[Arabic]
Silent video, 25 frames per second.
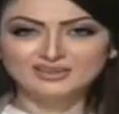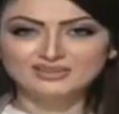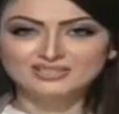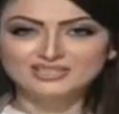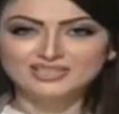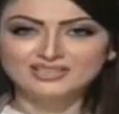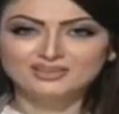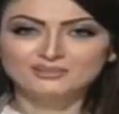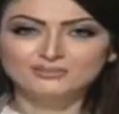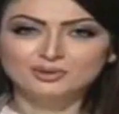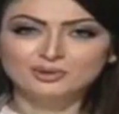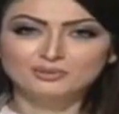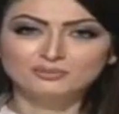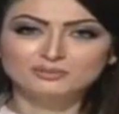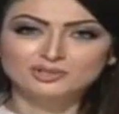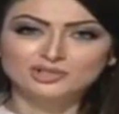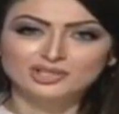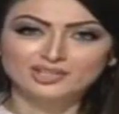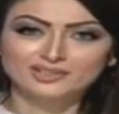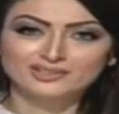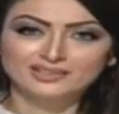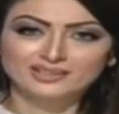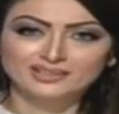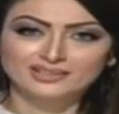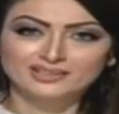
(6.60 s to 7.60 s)
اهلا وسهلا بكم
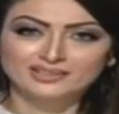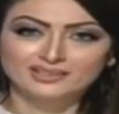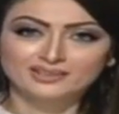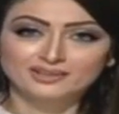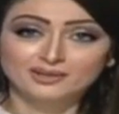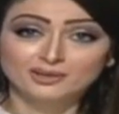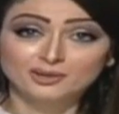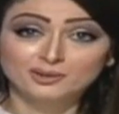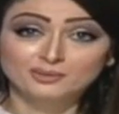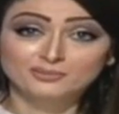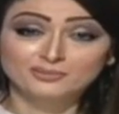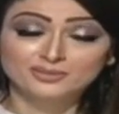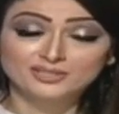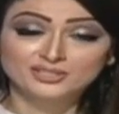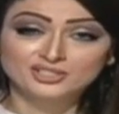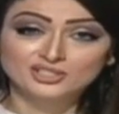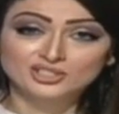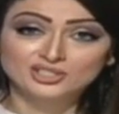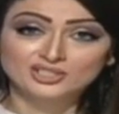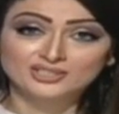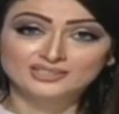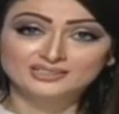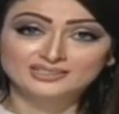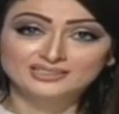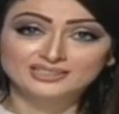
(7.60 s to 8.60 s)
مشاهدينا الكرام من
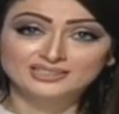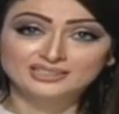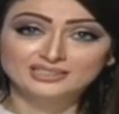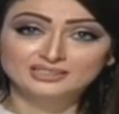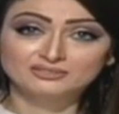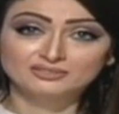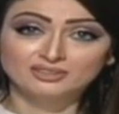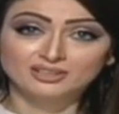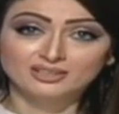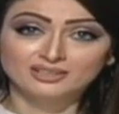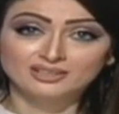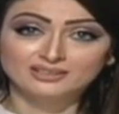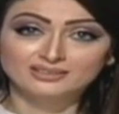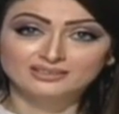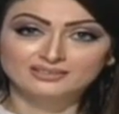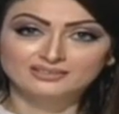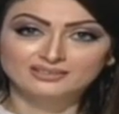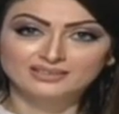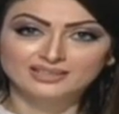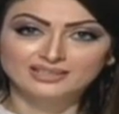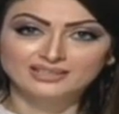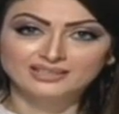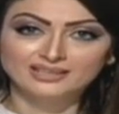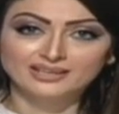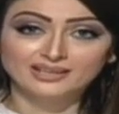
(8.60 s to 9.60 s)
جديد فقرتنا
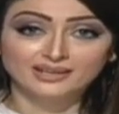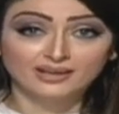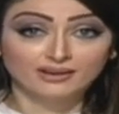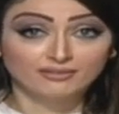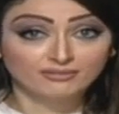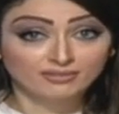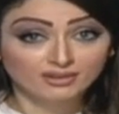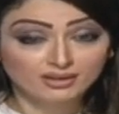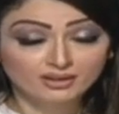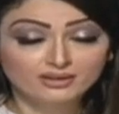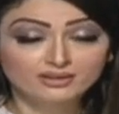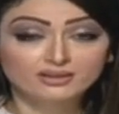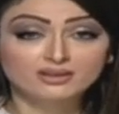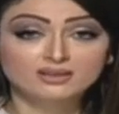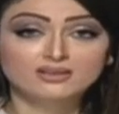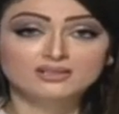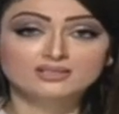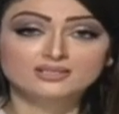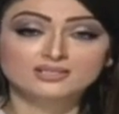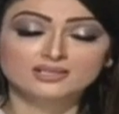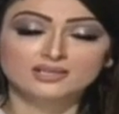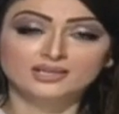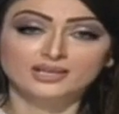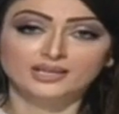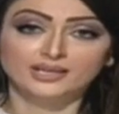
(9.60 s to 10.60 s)
التاليه هي
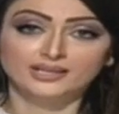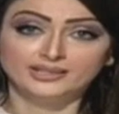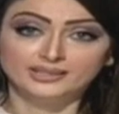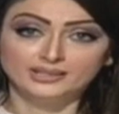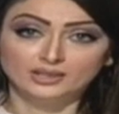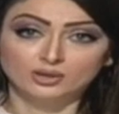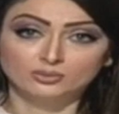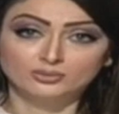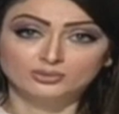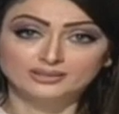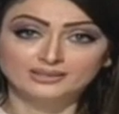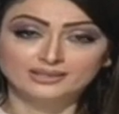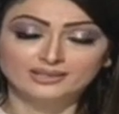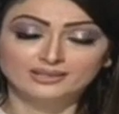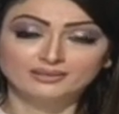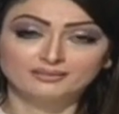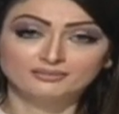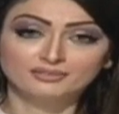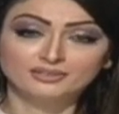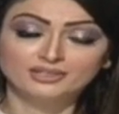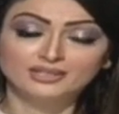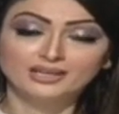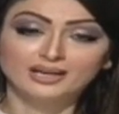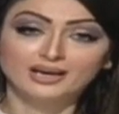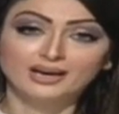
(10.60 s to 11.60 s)
فقره صحيه
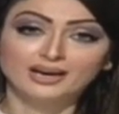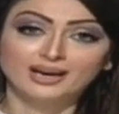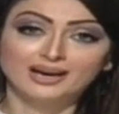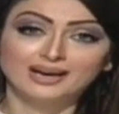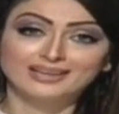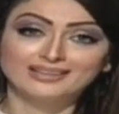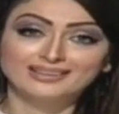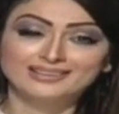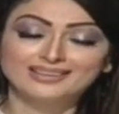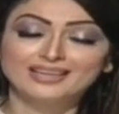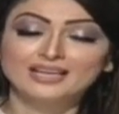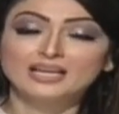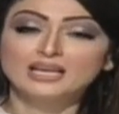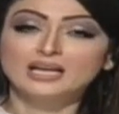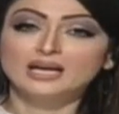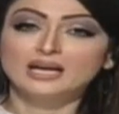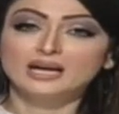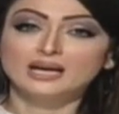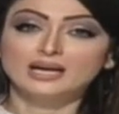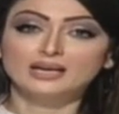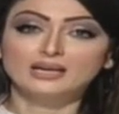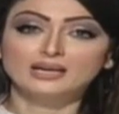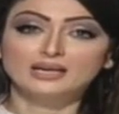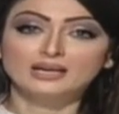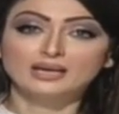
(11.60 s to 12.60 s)
وبنتكلم فيها عن
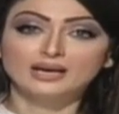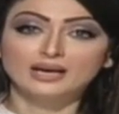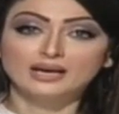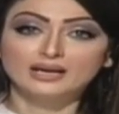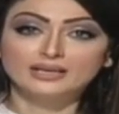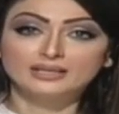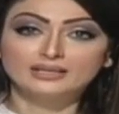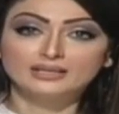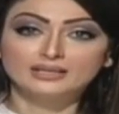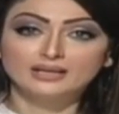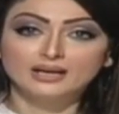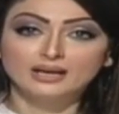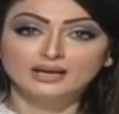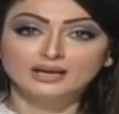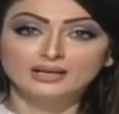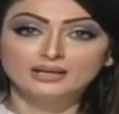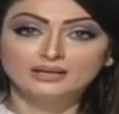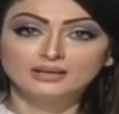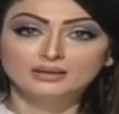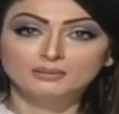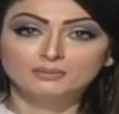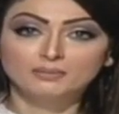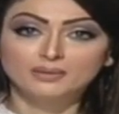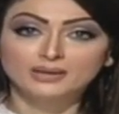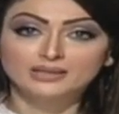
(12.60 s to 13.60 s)
العين
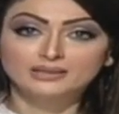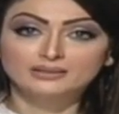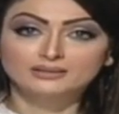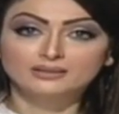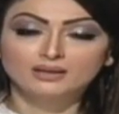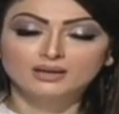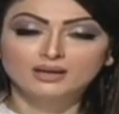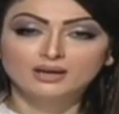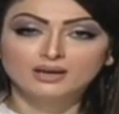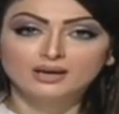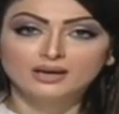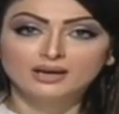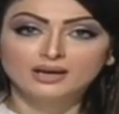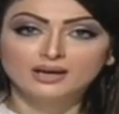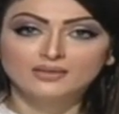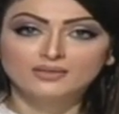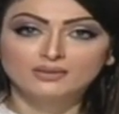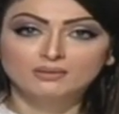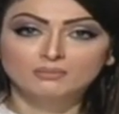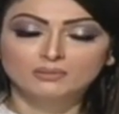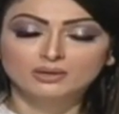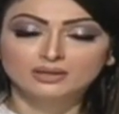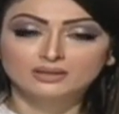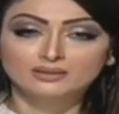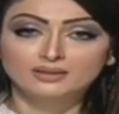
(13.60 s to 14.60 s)
البيضاء
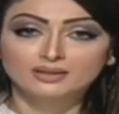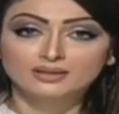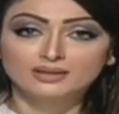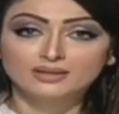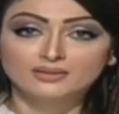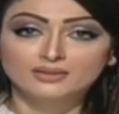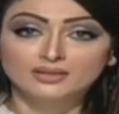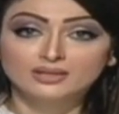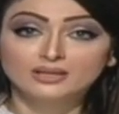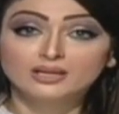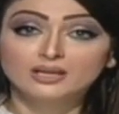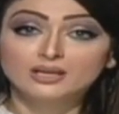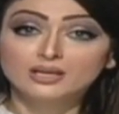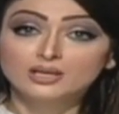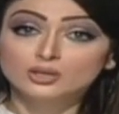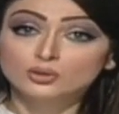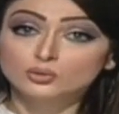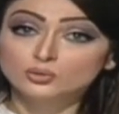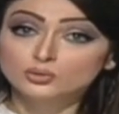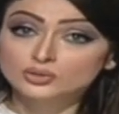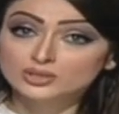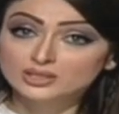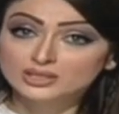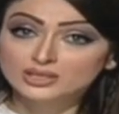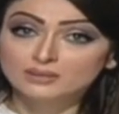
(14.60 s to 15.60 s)
هذا المرض الذي
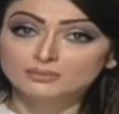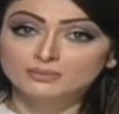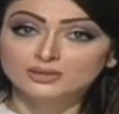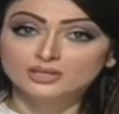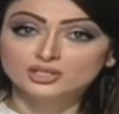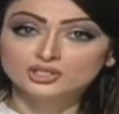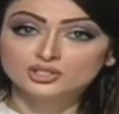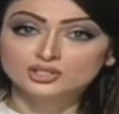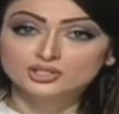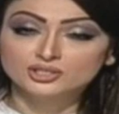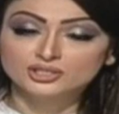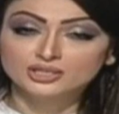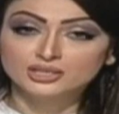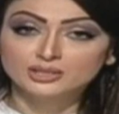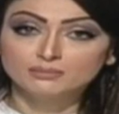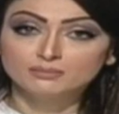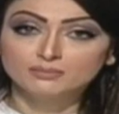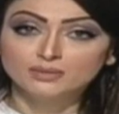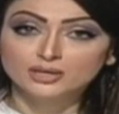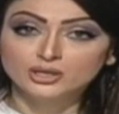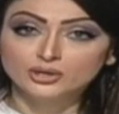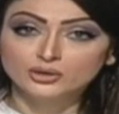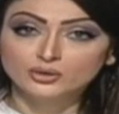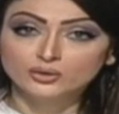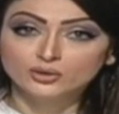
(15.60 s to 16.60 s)
يصيب 20
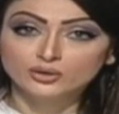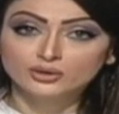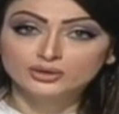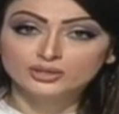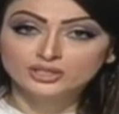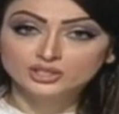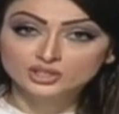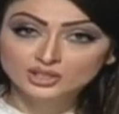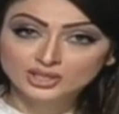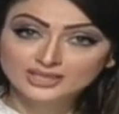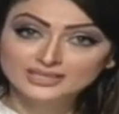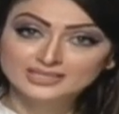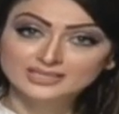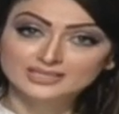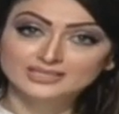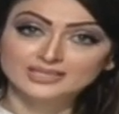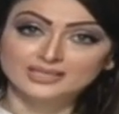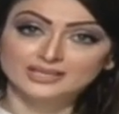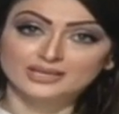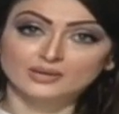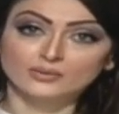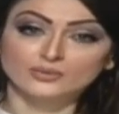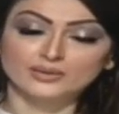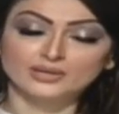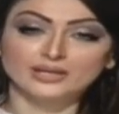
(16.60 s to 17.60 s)
مليون شخص
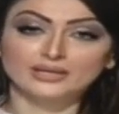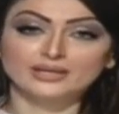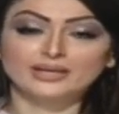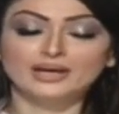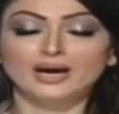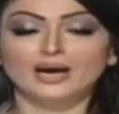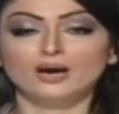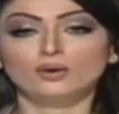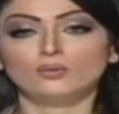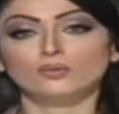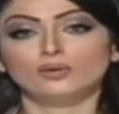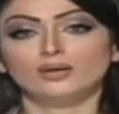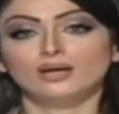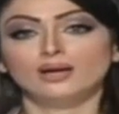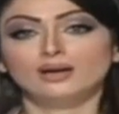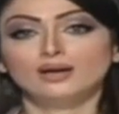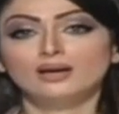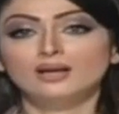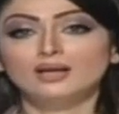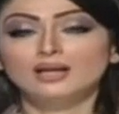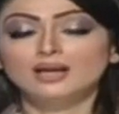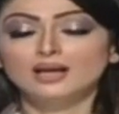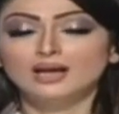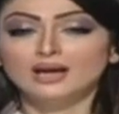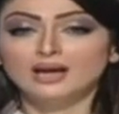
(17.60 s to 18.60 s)
سنويا حول